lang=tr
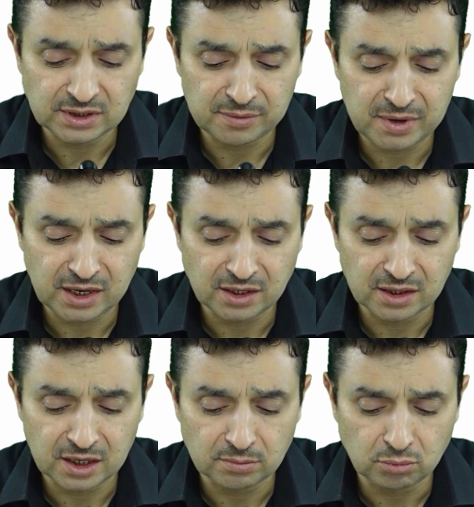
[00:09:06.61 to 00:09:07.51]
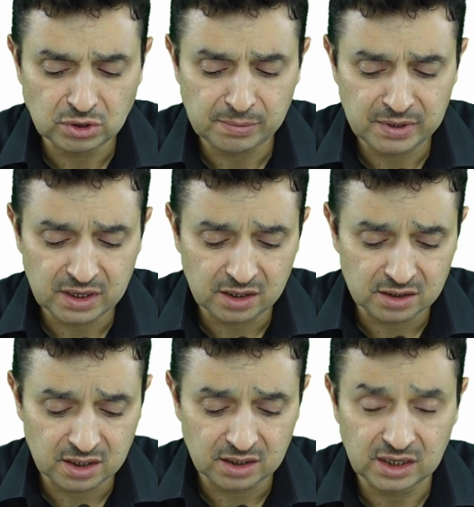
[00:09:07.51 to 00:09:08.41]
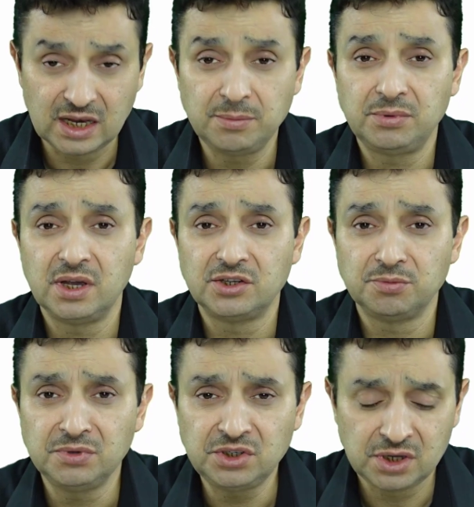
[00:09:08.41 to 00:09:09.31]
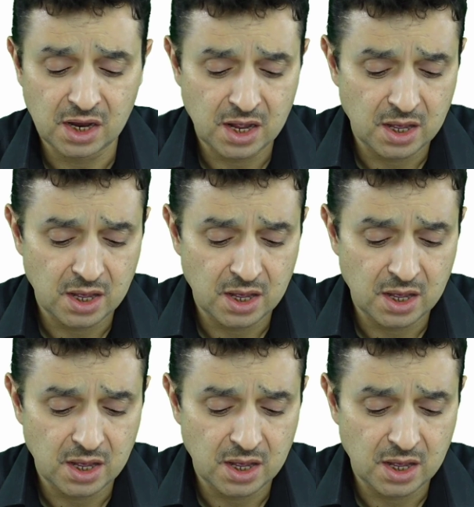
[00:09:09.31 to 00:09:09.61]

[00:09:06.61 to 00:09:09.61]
zamanından bu zamana kadar gelip geçmiş